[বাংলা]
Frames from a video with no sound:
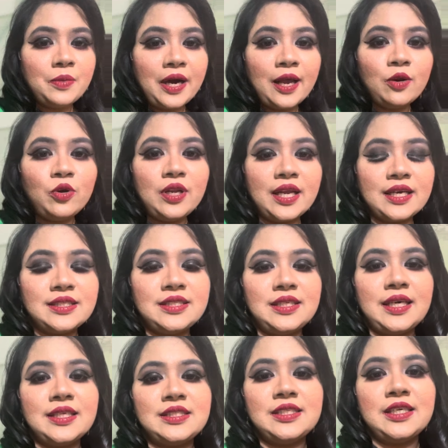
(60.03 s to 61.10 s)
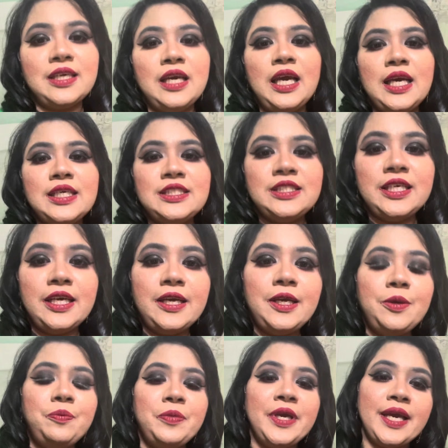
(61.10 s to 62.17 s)
ভালোই লাগছে আজকে সেই
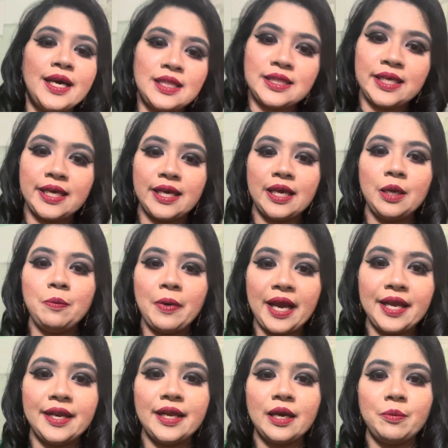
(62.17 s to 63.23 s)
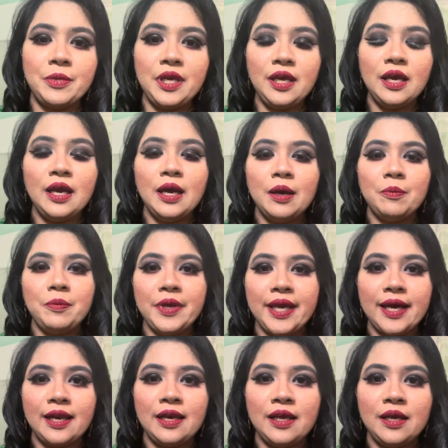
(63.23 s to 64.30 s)
বিকাল থেকেই বাইরে আমি
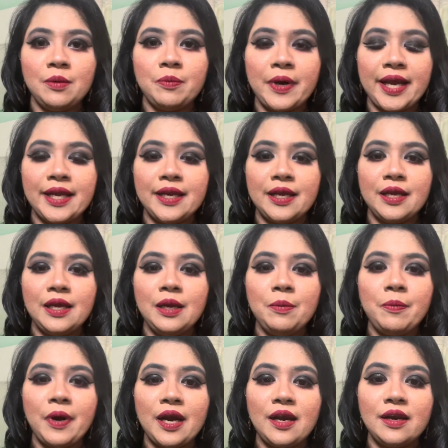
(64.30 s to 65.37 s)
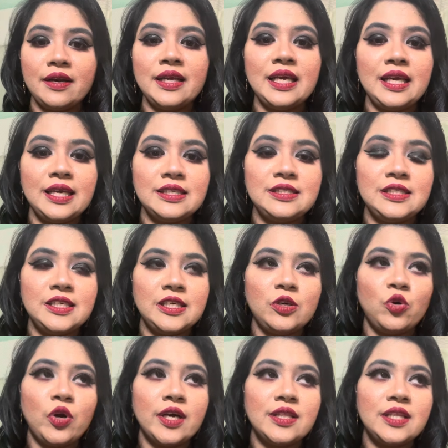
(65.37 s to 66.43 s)
বিকালে বাইরে পার্লারে গিয়েছি
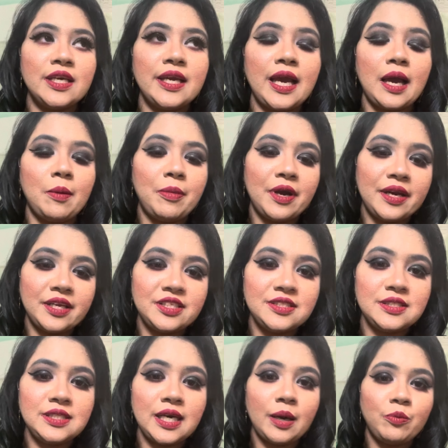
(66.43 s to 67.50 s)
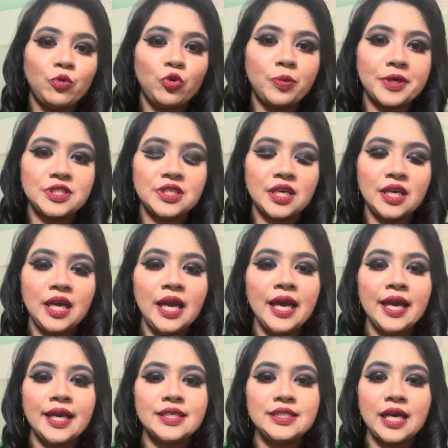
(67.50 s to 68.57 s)
ওখান থেকে আবার এসেছি আব্বুর বাসায়
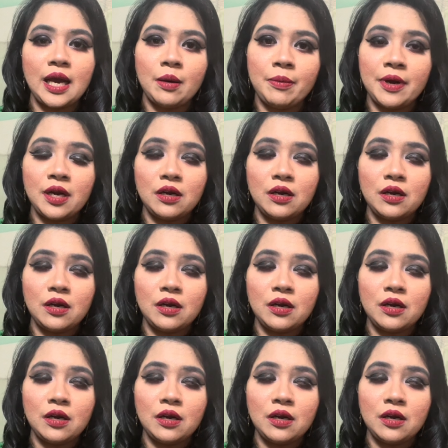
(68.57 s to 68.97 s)
এসে আবার